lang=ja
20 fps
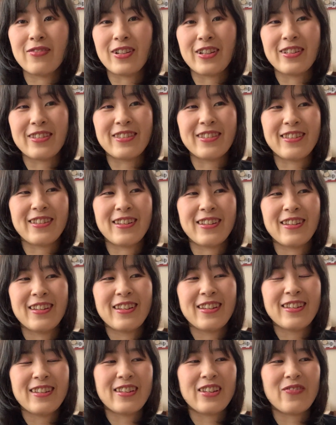まあ
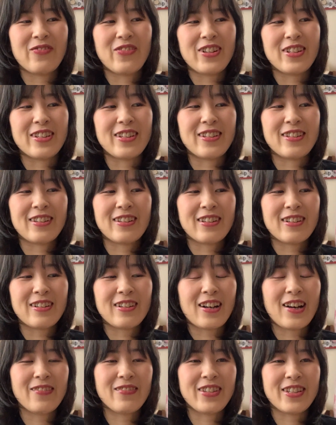やっぱり
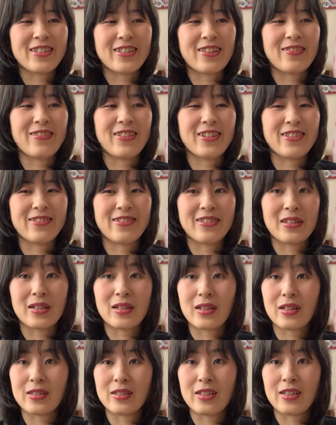神様の
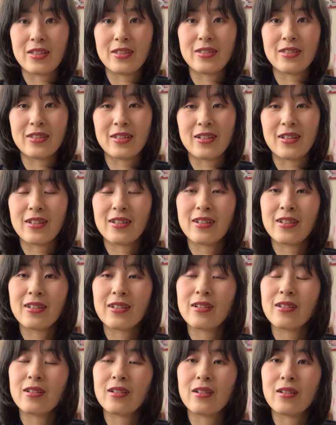中でいっちゃん
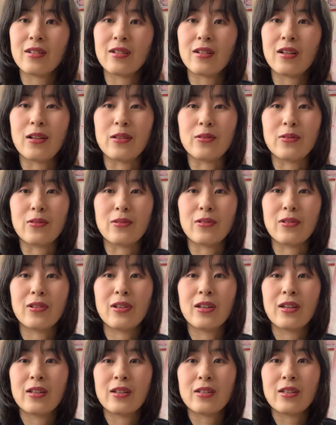あの
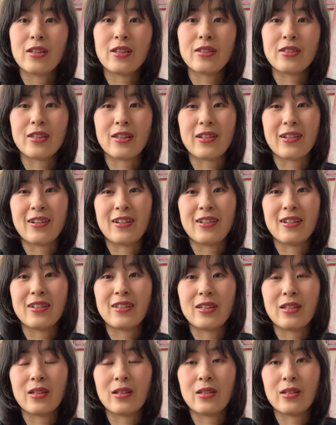伊勢が
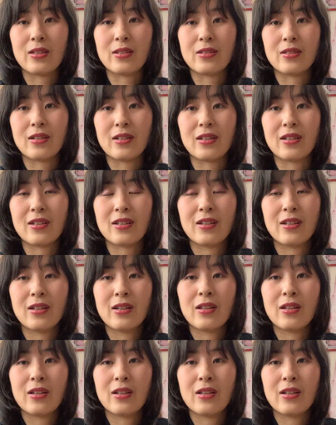いっちゃん